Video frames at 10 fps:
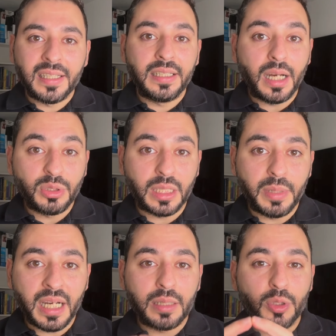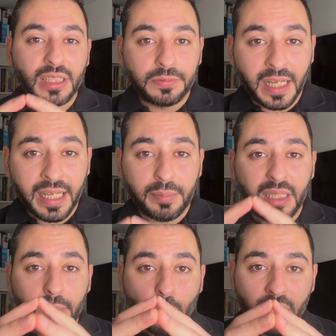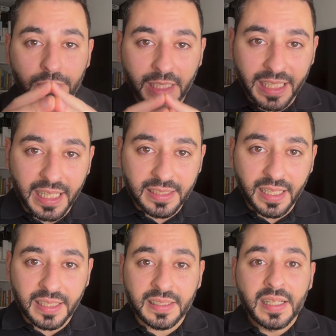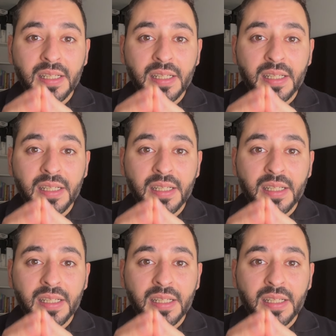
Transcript: لاوتابخ متفهم لموقف العيادات